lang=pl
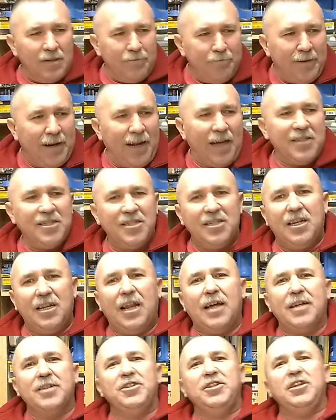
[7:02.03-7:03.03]
brać
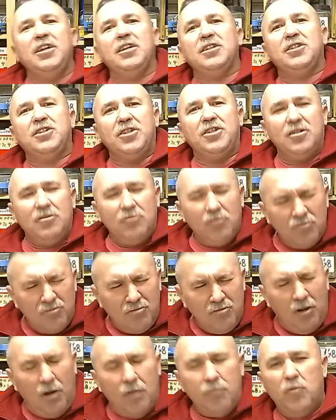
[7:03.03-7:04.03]
dla dzieci do
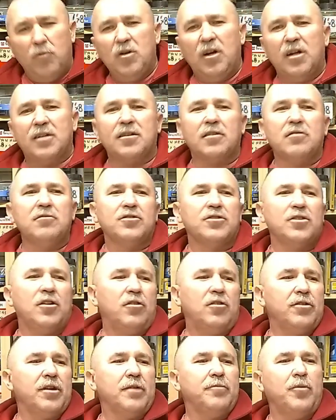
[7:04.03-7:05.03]
domu, dlatego że
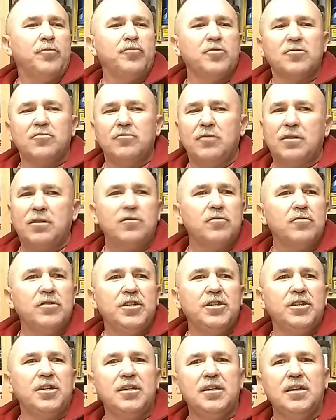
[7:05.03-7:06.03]
one po prostu na
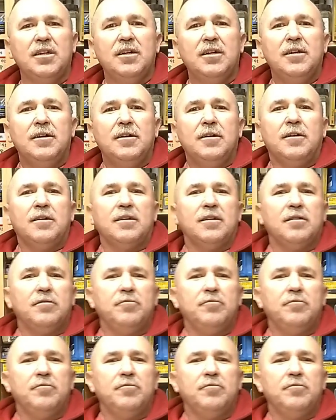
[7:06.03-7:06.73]
drugi dzień e,